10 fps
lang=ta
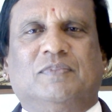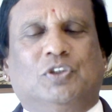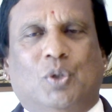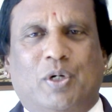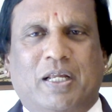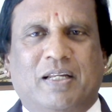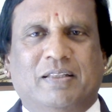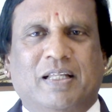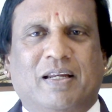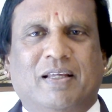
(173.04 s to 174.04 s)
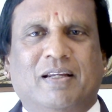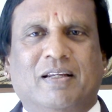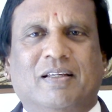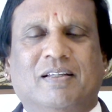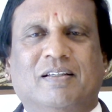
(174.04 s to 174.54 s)
சொல்றாரு தேரையர்
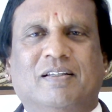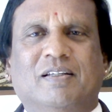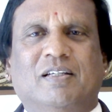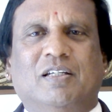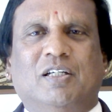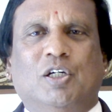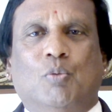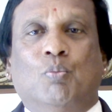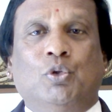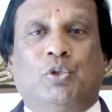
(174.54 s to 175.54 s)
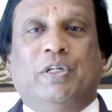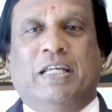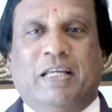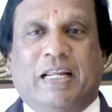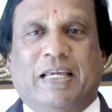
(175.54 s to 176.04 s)
முந்து
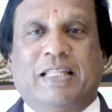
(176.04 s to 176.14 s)
நீரை